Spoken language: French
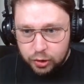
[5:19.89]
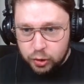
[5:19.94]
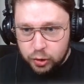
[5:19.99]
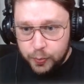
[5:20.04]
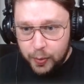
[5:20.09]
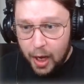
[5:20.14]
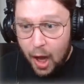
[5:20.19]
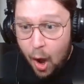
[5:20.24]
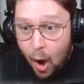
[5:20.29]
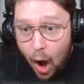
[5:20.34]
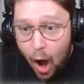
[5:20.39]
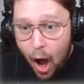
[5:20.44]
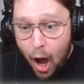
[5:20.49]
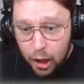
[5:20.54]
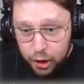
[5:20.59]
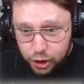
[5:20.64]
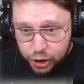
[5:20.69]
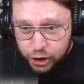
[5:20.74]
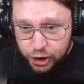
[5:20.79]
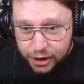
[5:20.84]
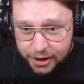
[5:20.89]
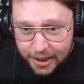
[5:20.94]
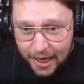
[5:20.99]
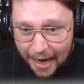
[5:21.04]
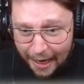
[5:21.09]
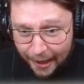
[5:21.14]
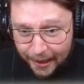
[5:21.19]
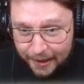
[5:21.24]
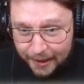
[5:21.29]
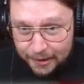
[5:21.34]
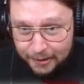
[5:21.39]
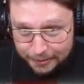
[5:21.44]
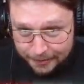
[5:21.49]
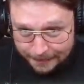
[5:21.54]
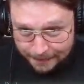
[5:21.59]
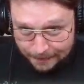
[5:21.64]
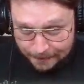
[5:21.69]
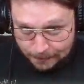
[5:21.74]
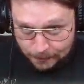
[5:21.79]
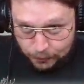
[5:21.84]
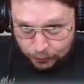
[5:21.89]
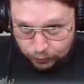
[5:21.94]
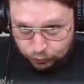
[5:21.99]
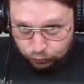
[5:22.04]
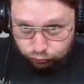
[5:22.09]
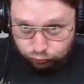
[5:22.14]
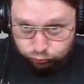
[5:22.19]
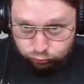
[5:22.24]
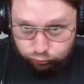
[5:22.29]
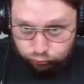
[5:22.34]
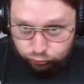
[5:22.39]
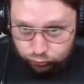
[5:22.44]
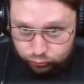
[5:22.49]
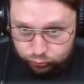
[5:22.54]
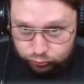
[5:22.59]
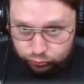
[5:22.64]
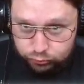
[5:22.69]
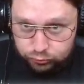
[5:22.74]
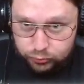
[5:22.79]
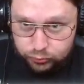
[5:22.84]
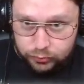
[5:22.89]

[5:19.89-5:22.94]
Mais non, mais Chica Chica, Chica, là